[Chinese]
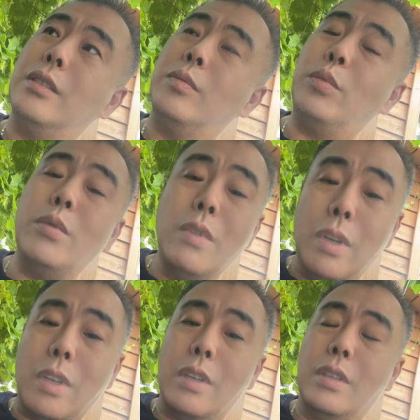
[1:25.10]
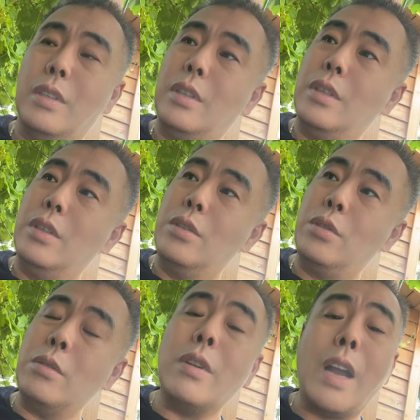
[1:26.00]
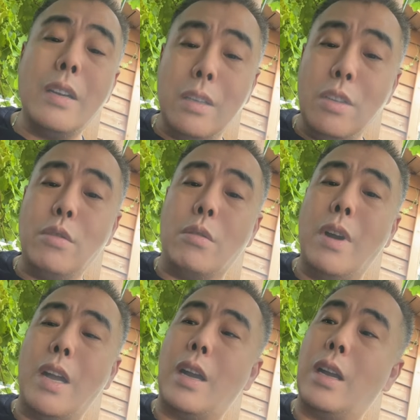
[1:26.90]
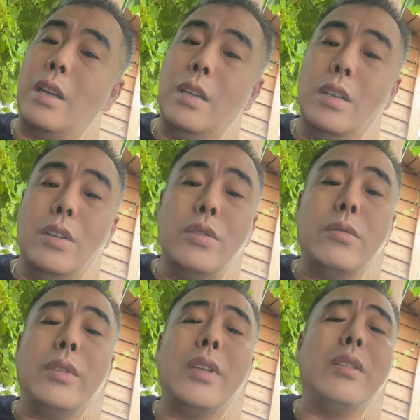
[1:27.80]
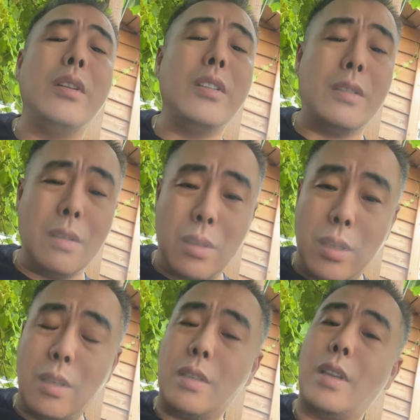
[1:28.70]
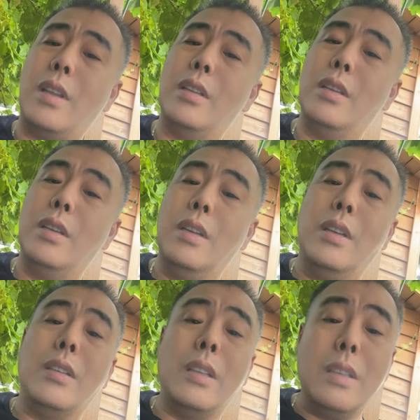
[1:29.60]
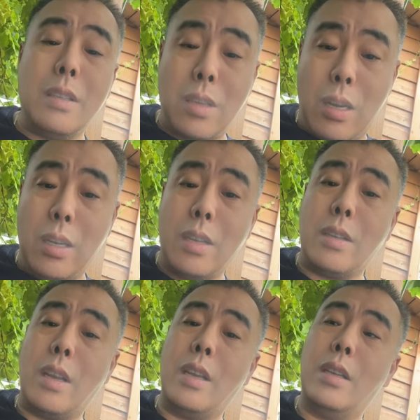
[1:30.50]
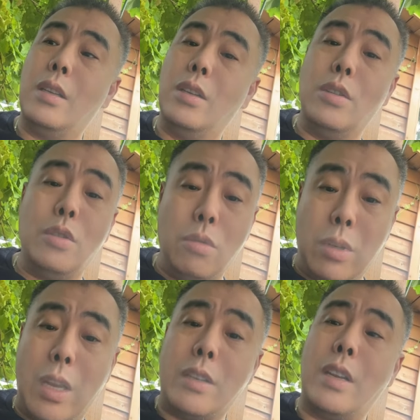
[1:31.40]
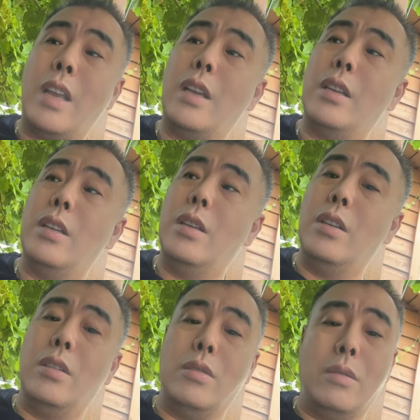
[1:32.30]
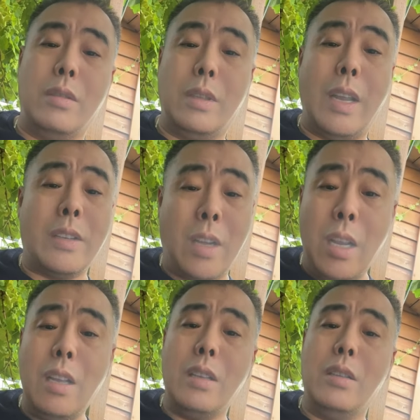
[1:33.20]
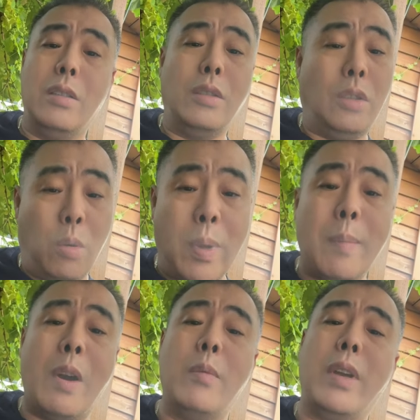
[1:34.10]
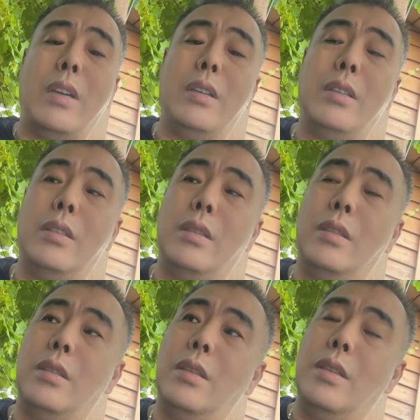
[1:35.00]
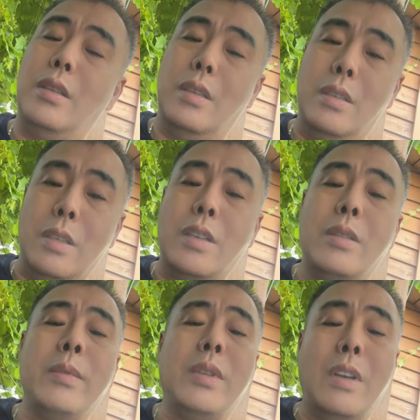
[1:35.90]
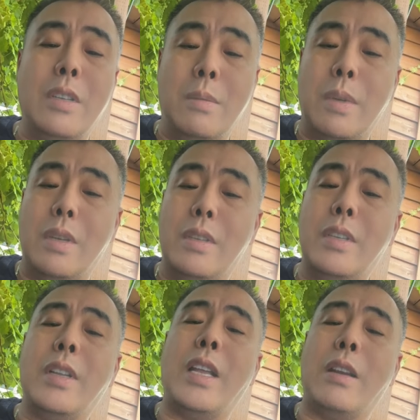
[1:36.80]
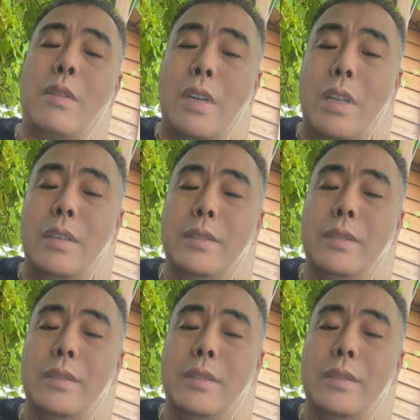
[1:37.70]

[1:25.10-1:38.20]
不过呢，最后还是一句话啊。就是那是人家自己的钱，人家想给谁就给谁，就是给谁都没毛病。今天视频到这吧，谢谢大家观看。